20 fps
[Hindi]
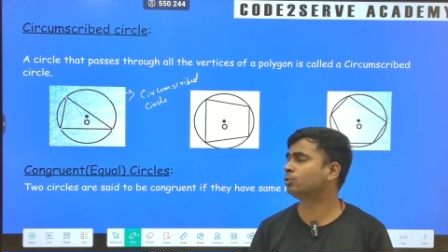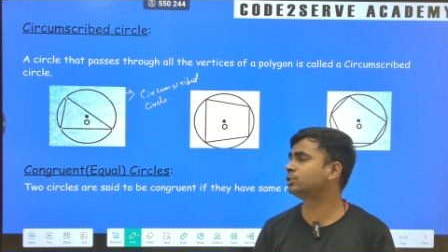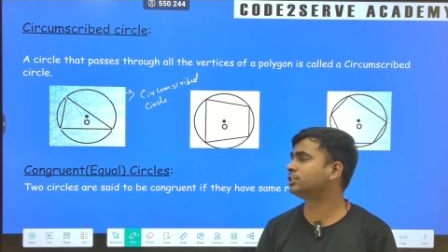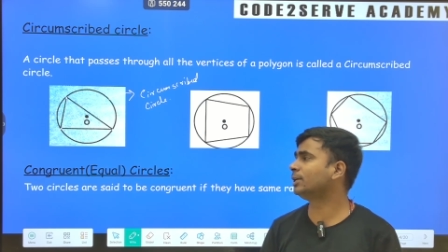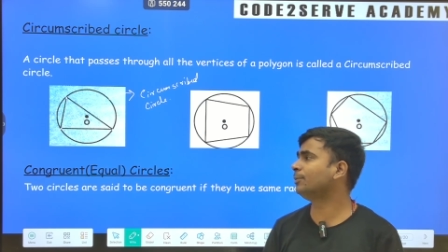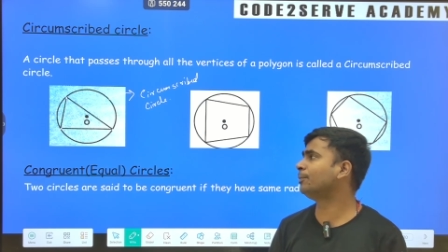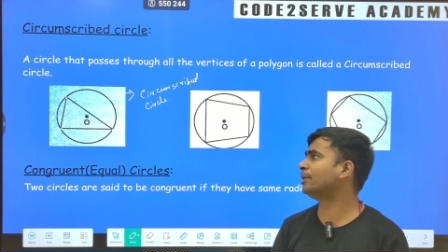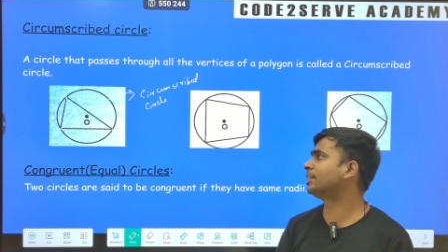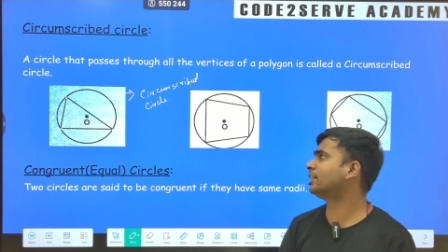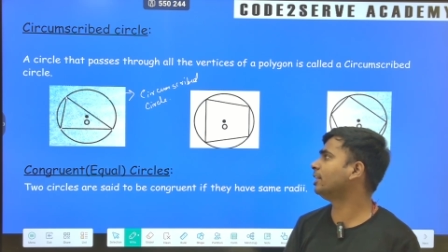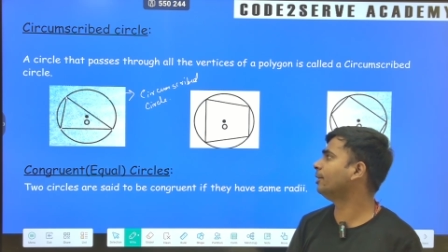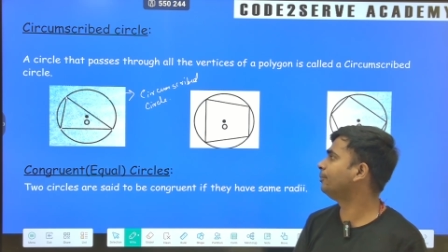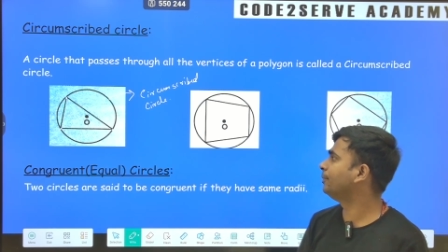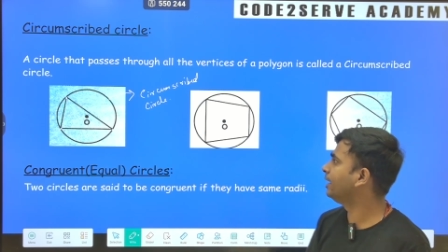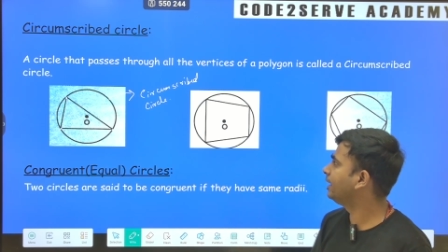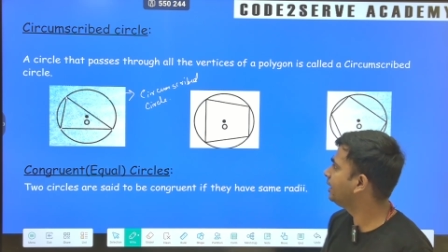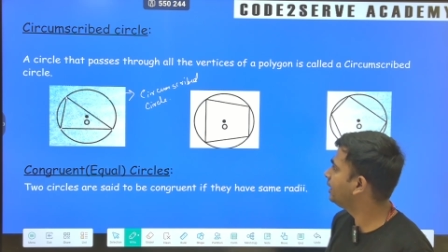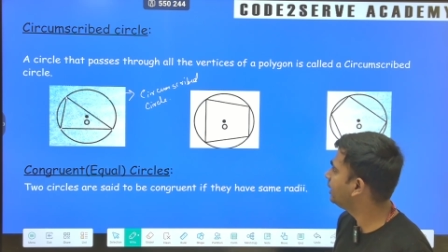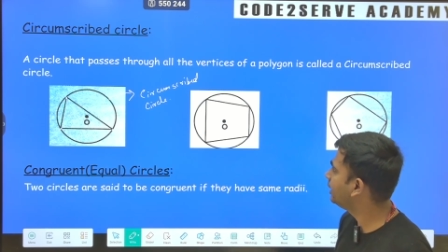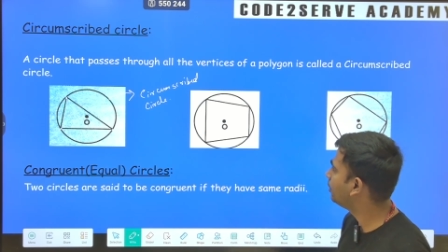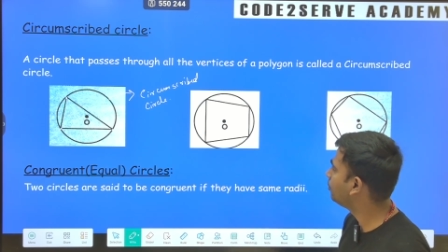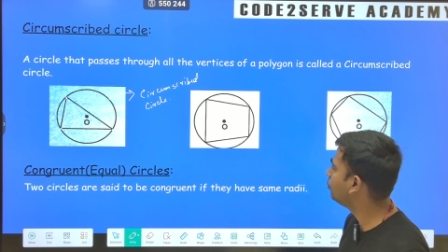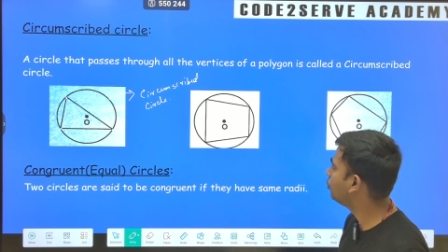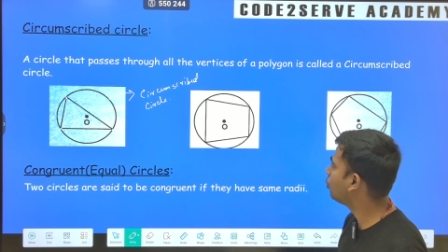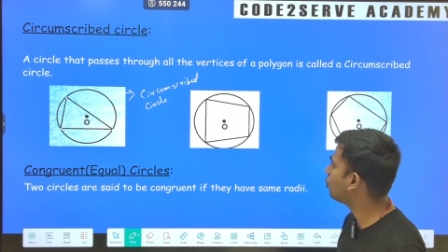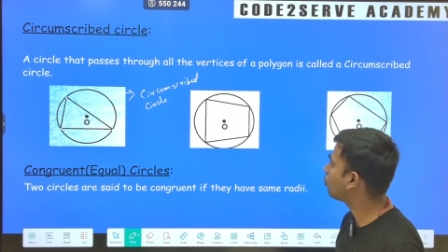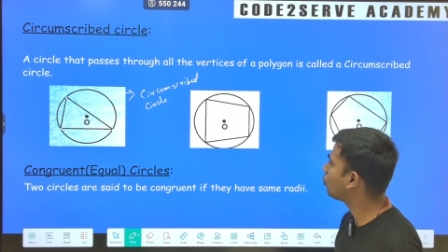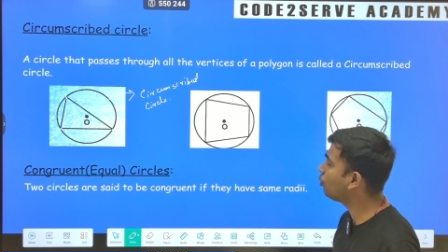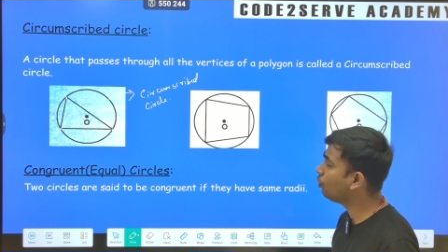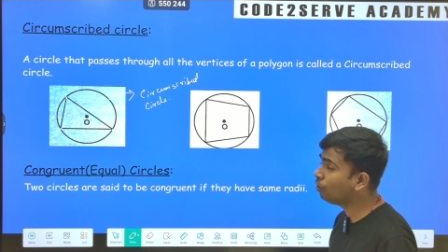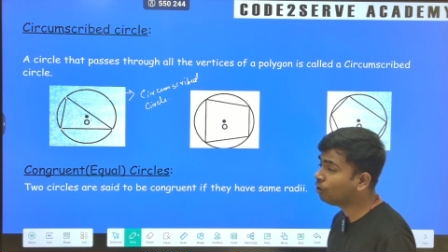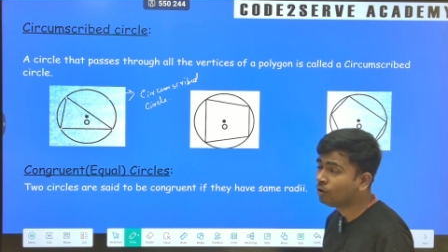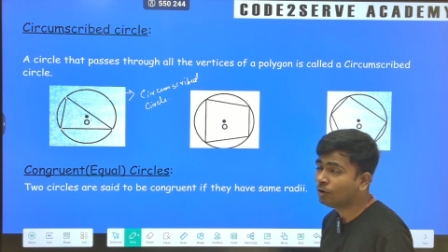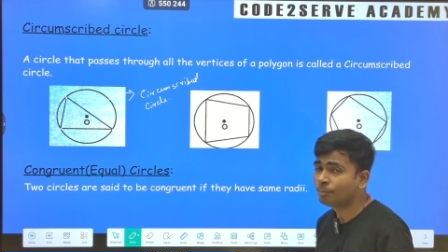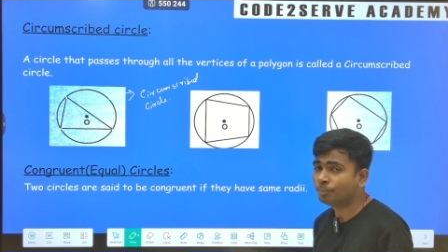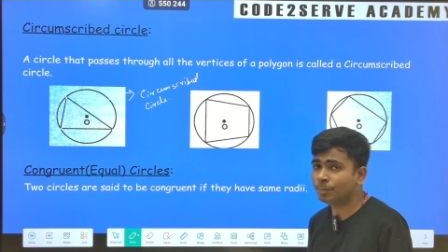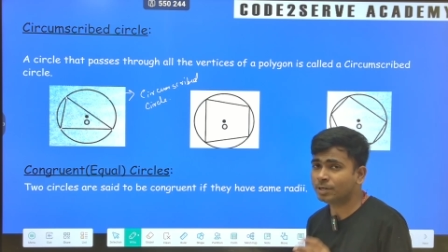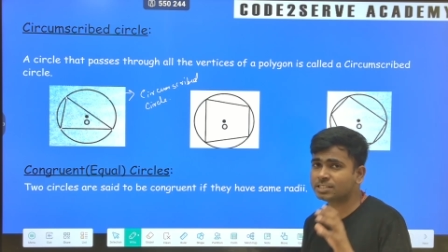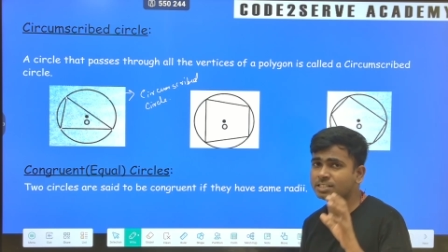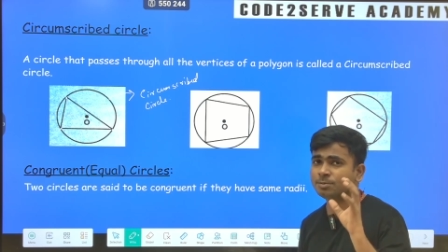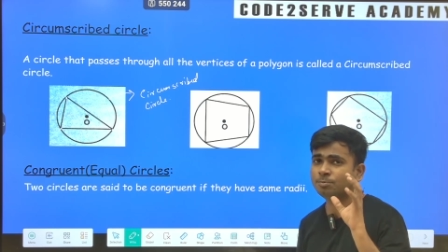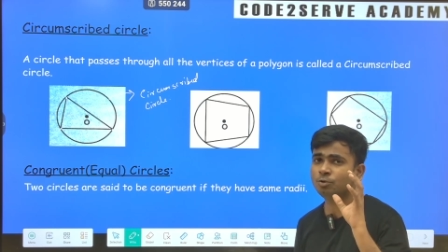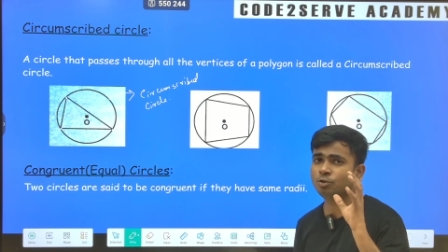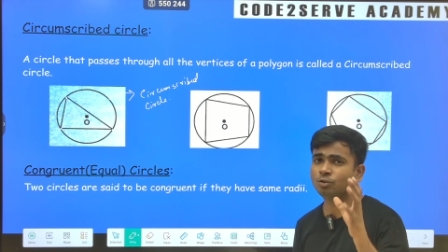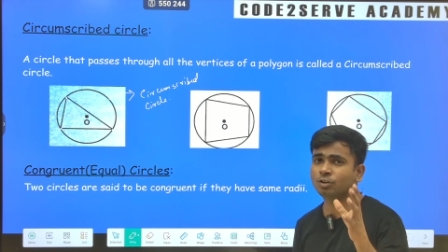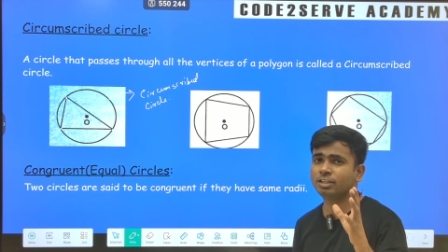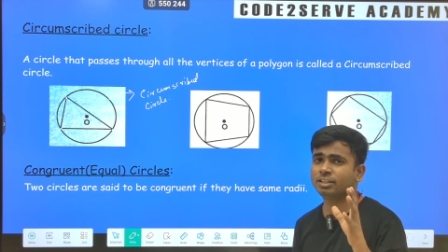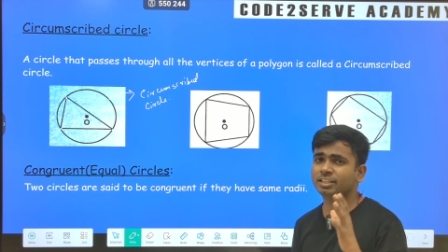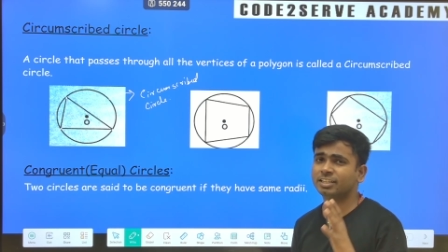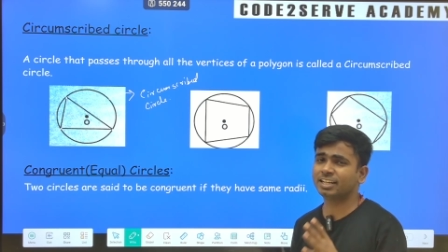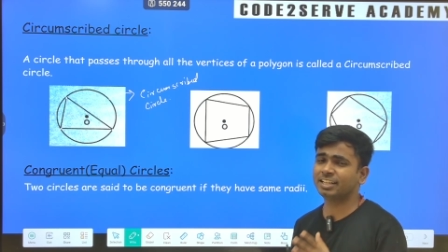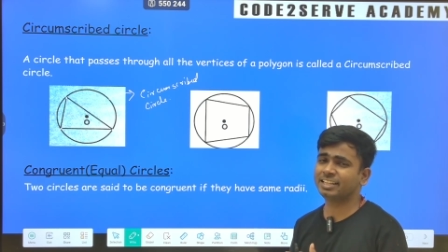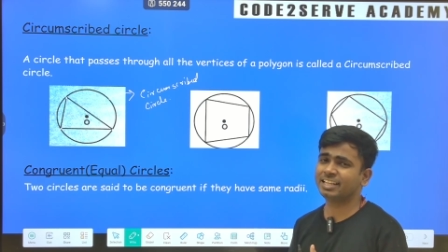से मतलब नहीं है हम लोग को बस हम लोग को इतना